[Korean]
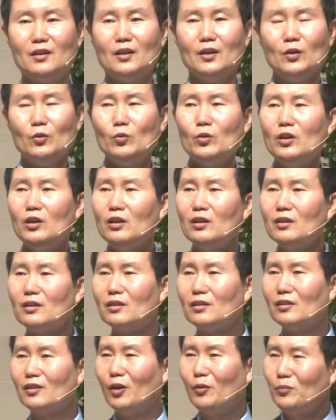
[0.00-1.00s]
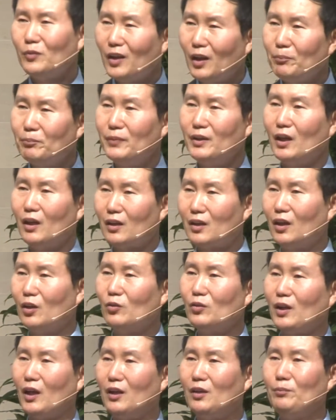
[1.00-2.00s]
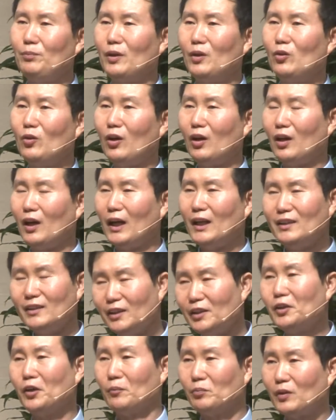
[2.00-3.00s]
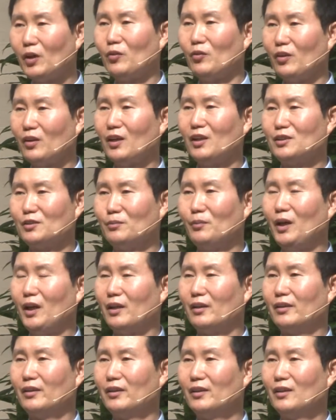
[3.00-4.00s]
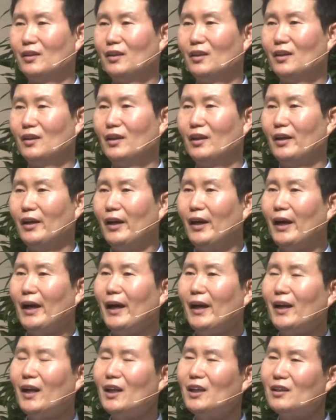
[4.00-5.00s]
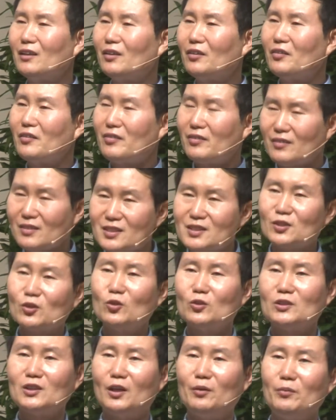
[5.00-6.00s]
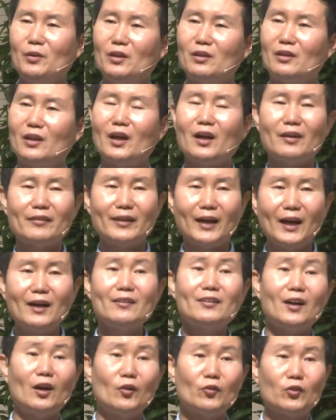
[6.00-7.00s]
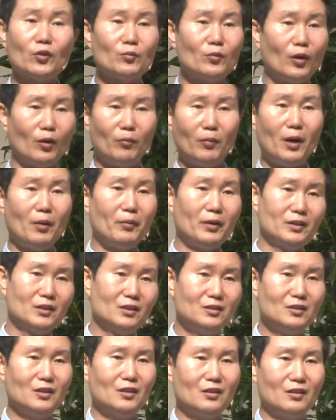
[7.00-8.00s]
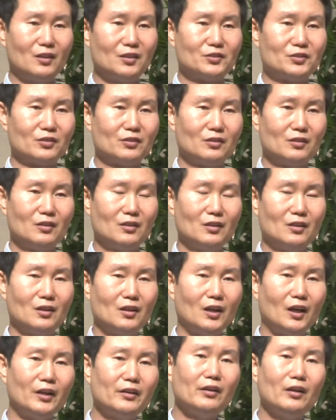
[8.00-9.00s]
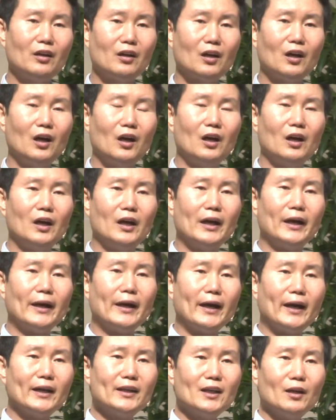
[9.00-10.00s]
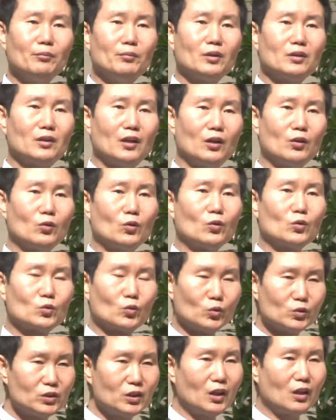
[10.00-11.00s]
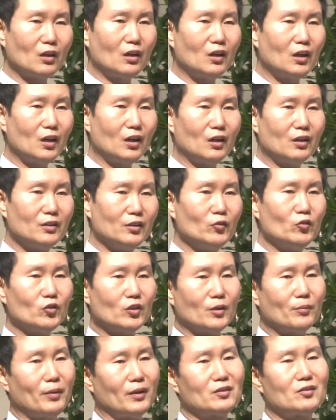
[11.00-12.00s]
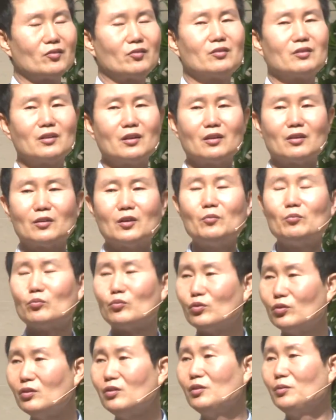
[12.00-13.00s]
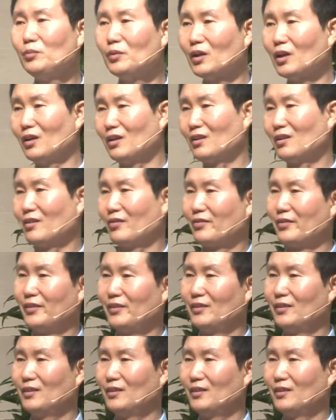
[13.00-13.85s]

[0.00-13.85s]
우리는 너무나 미약하고 나는 별로 할 일이 없다고 생각하지만 하나님께서 쓰시고자 하면 내가 상상할 수 없는 어마어마한 일들이나죠 안드레가 아이 한 명 데리고 오고 도시락 하나 예수님께 바쳤을 때 그게 무슨 의미가 있겠어요?